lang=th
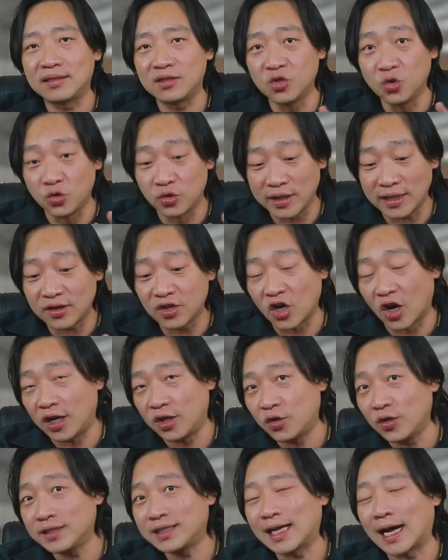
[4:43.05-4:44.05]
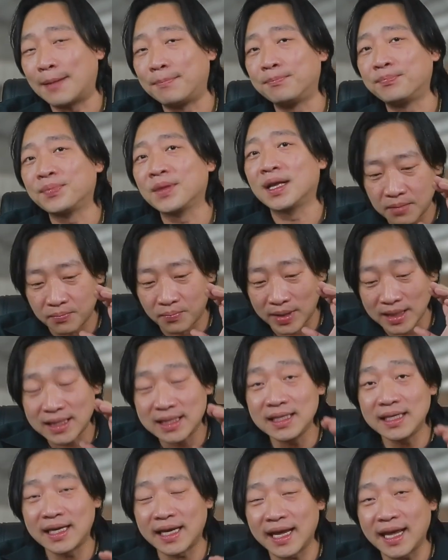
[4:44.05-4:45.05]
อยู่นิดหน่อยด้วยซ้ำมัน
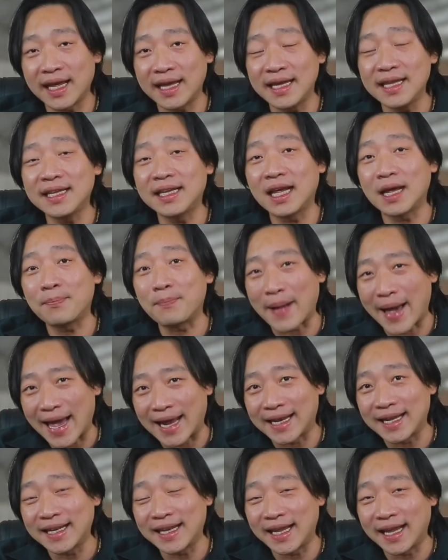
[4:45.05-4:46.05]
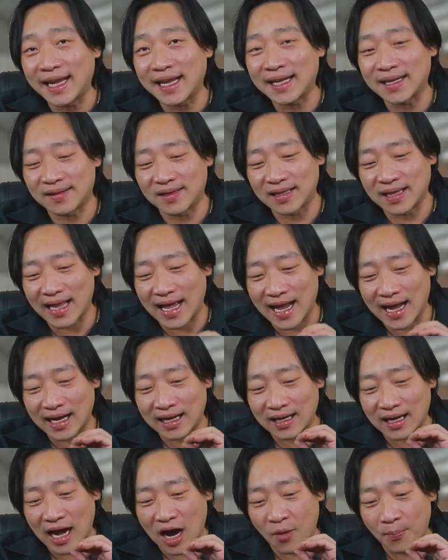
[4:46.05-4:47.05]
คือ k i n K8 นั่นเอง ราง
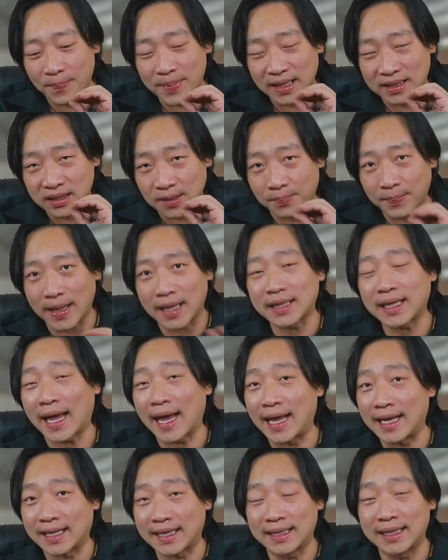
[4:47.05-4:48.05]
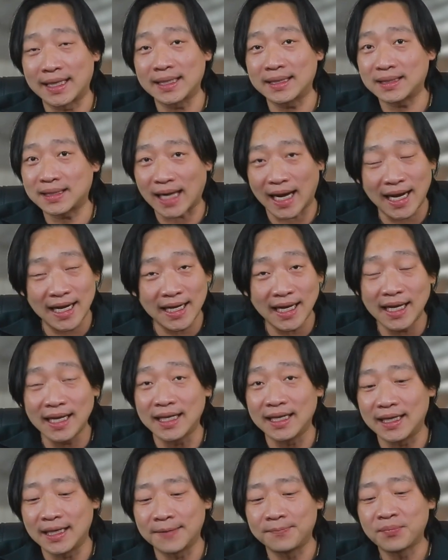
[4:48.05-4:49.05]
เอาเปลี่ยนสเปคแทนกันใช้ได้
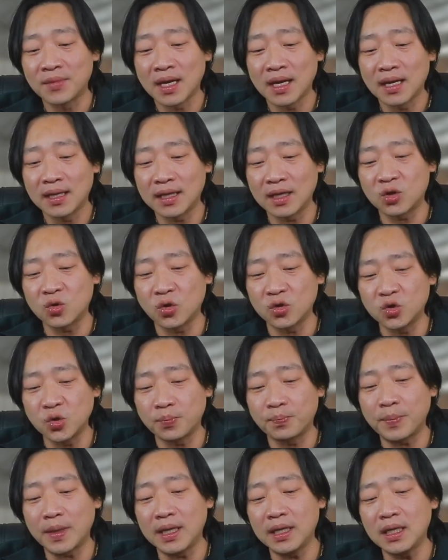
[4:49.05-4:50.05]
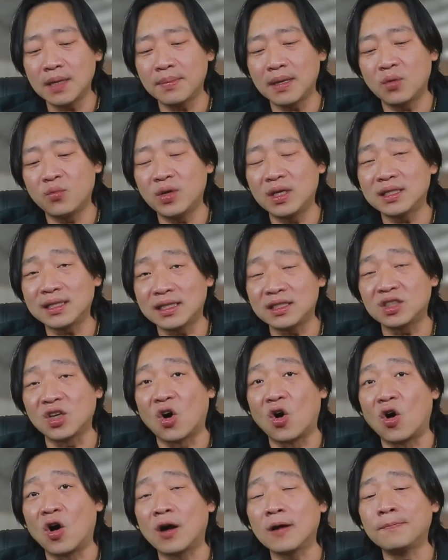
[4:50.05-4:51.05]
เลย ในตัวชุดปิ้นที่เป็นวิสไน
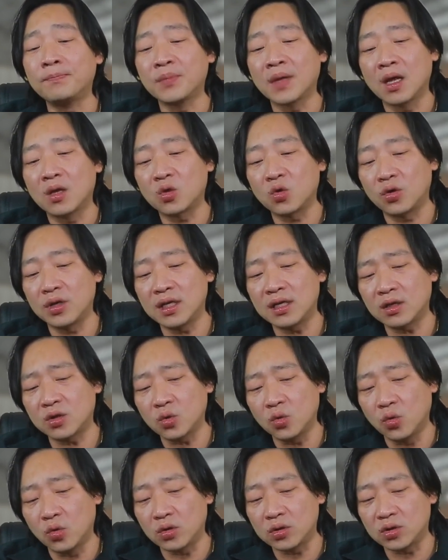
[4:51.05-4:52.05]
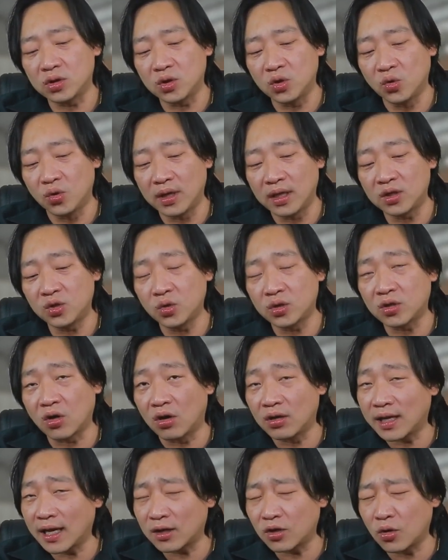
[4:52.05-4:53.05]
2ตัวนี้จะถูกอยู่ในชุดข
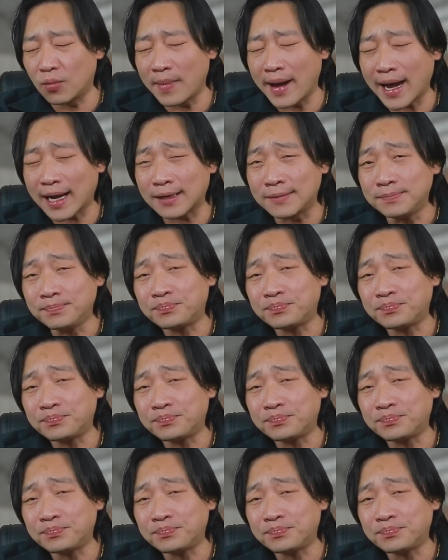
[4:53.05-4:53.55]
องเทคโนแม็ก